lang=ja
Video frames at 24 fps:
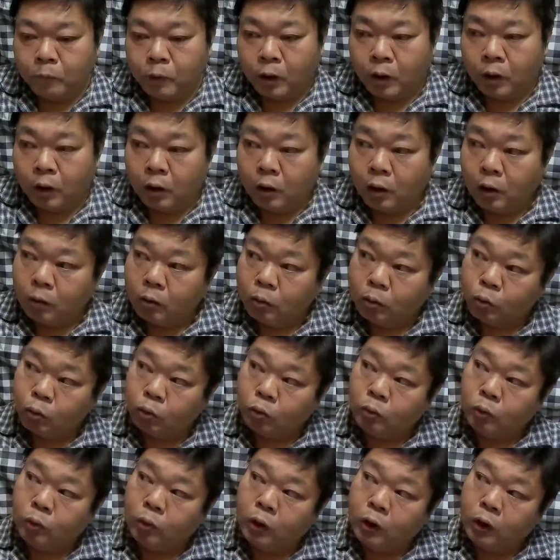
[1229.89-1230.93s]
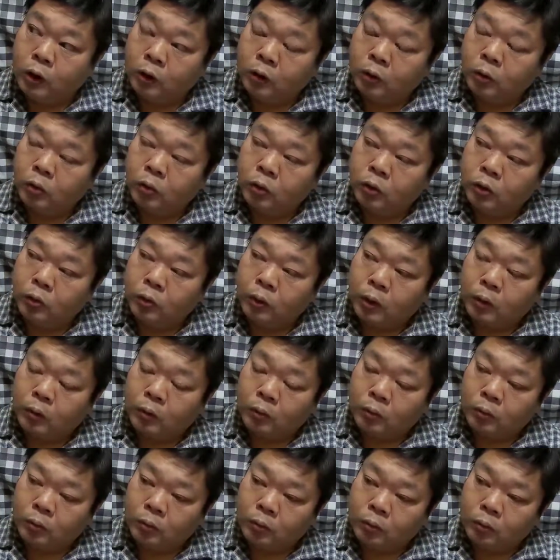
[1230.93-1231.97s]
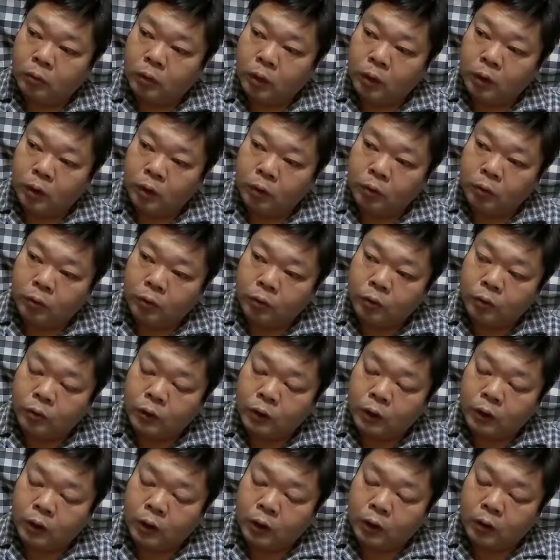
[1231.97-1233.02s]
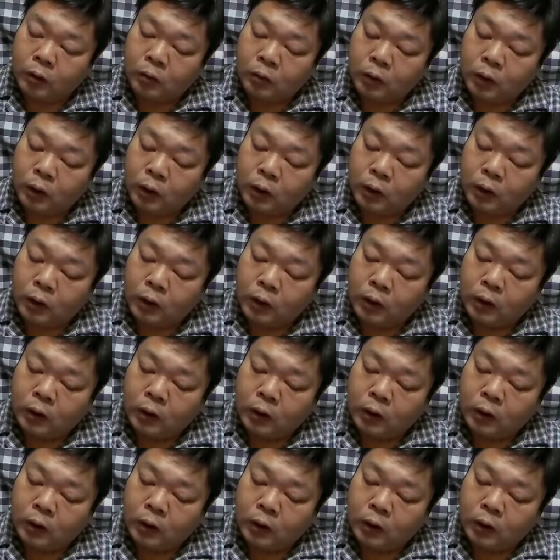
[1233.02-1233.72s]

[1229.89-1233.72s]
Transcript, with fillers: だから韓国もね当初あのなんか要求してたので